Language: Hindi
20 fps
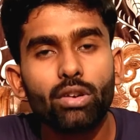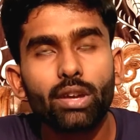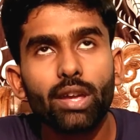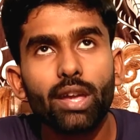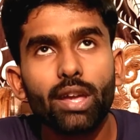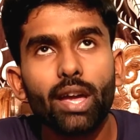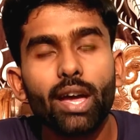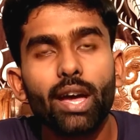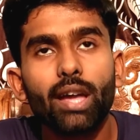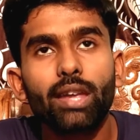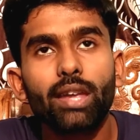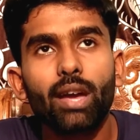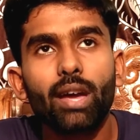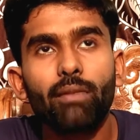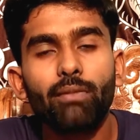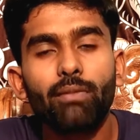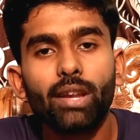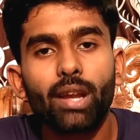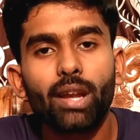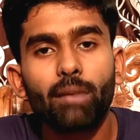गया या
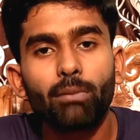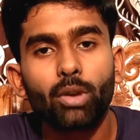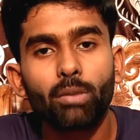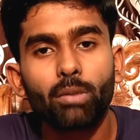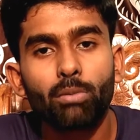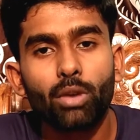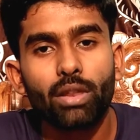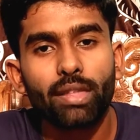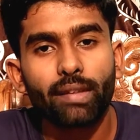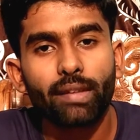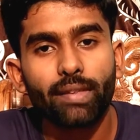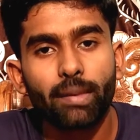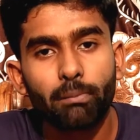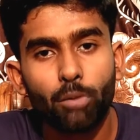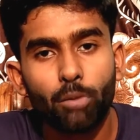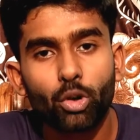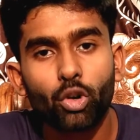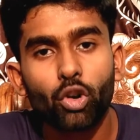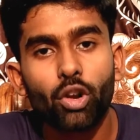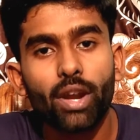फिर हम लोग बोल सकते हैं
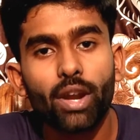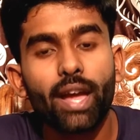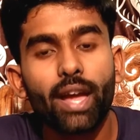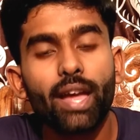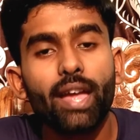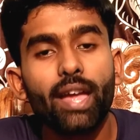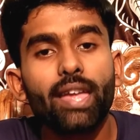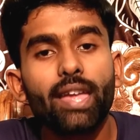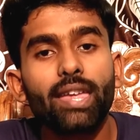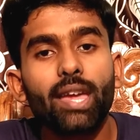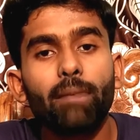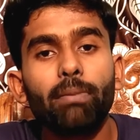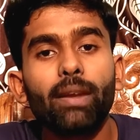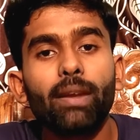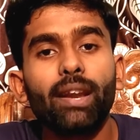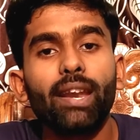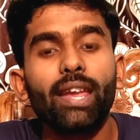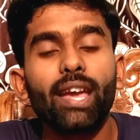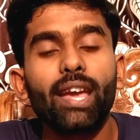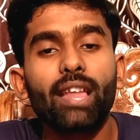मोटरोला या फिर
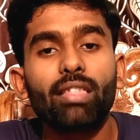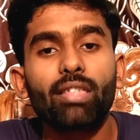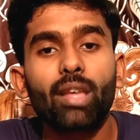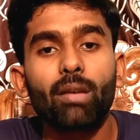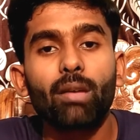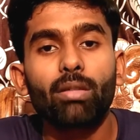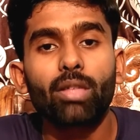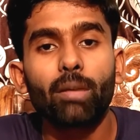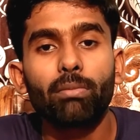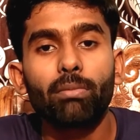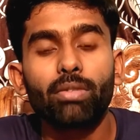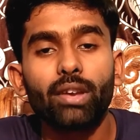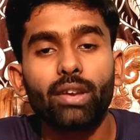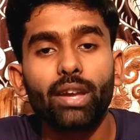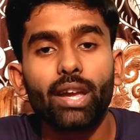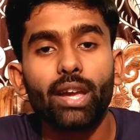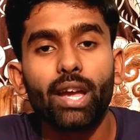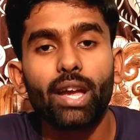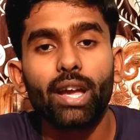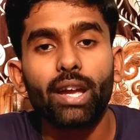नया सैमसंग
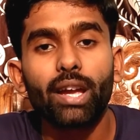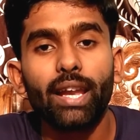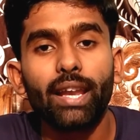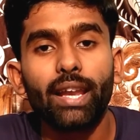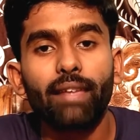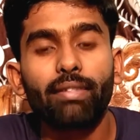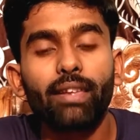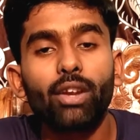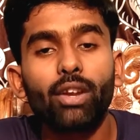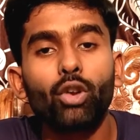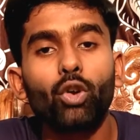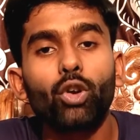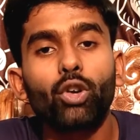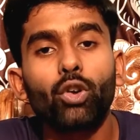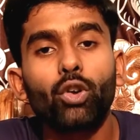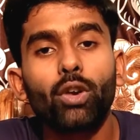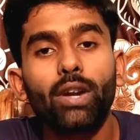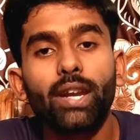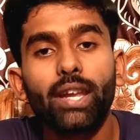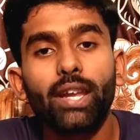का गैलेक्सी नोट
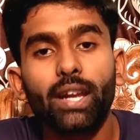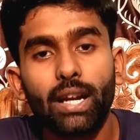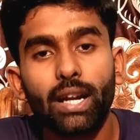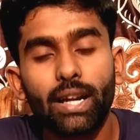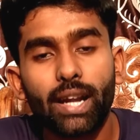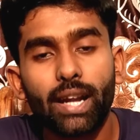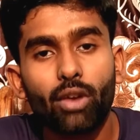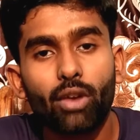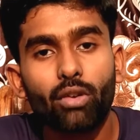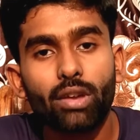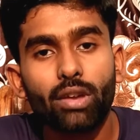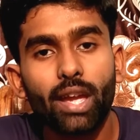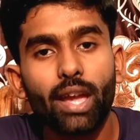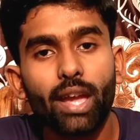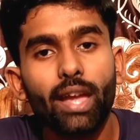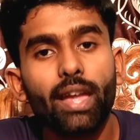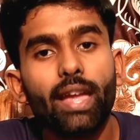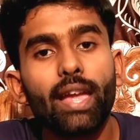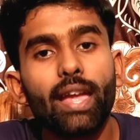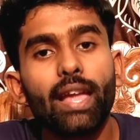ट्वेंटी अल्ट्रा हो
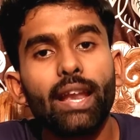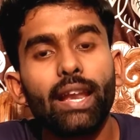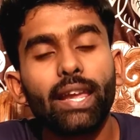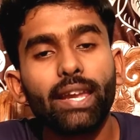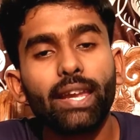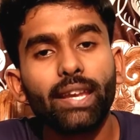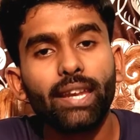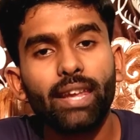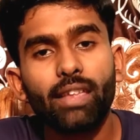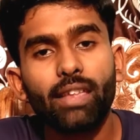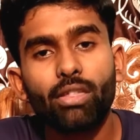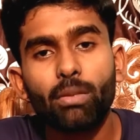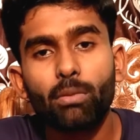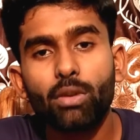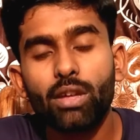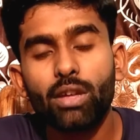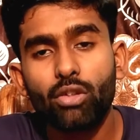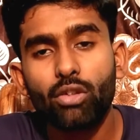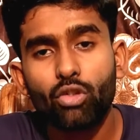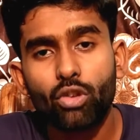गया लेकिन ये सब
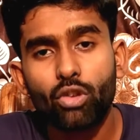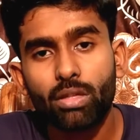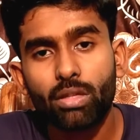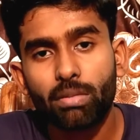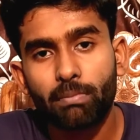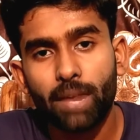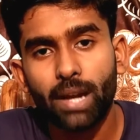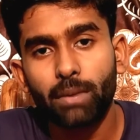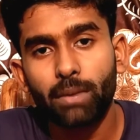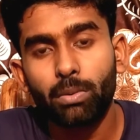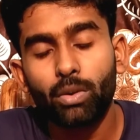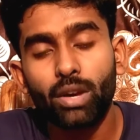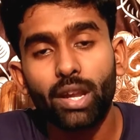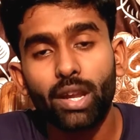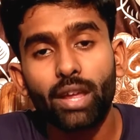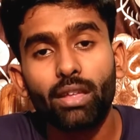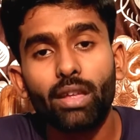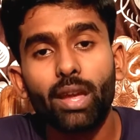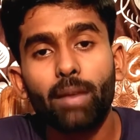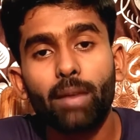ये जो स्मार्टफोन है
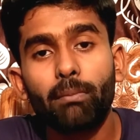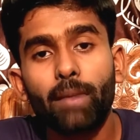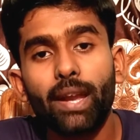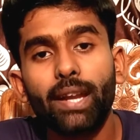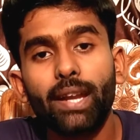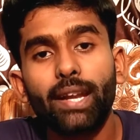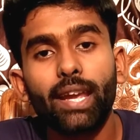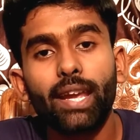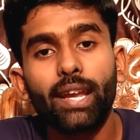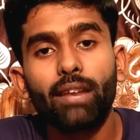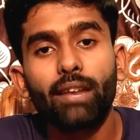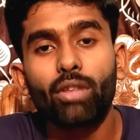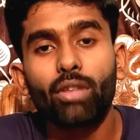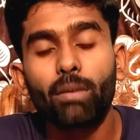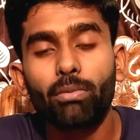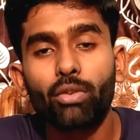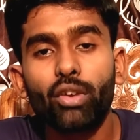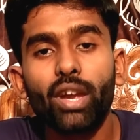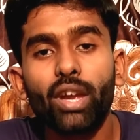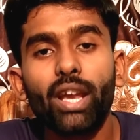एम आई टेन
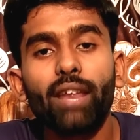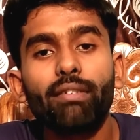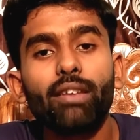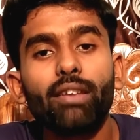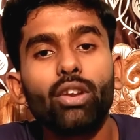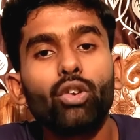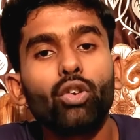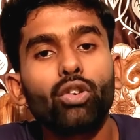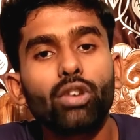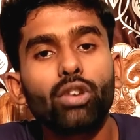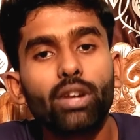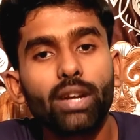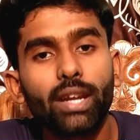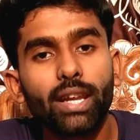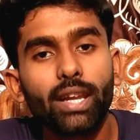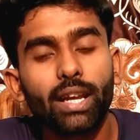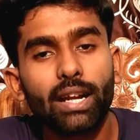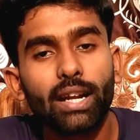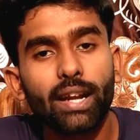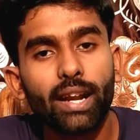सैमसंग गैलेक्सी नोट
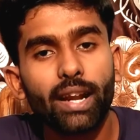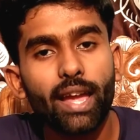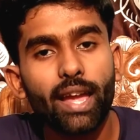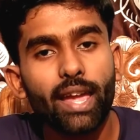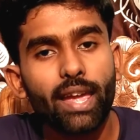ट्वेंटी अल्ट्रा